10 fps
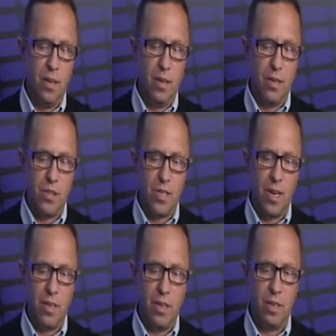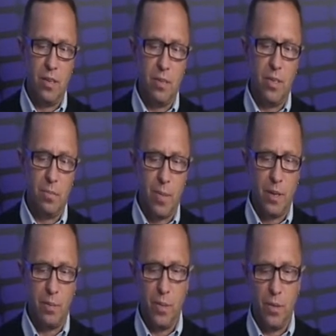e, szali, ten
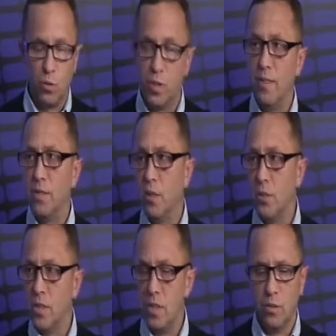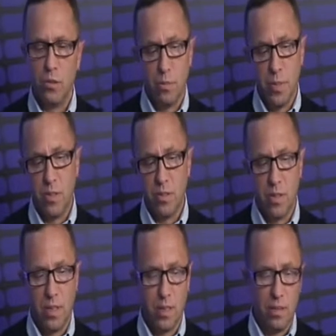pan by już dawno odszedł. To są
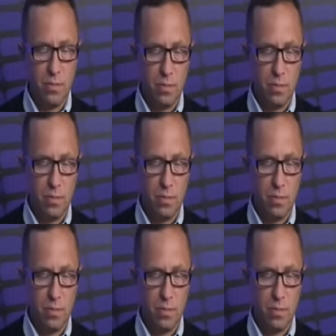pieniądze